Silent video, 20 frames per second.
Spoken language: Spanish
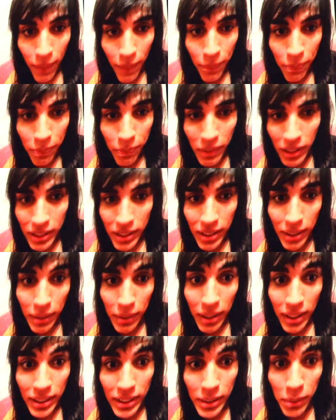he
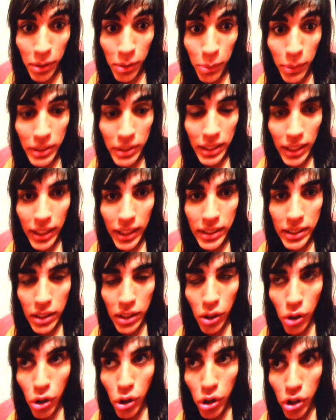recibido mensajes de
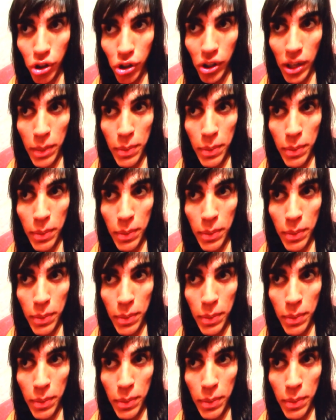odio que me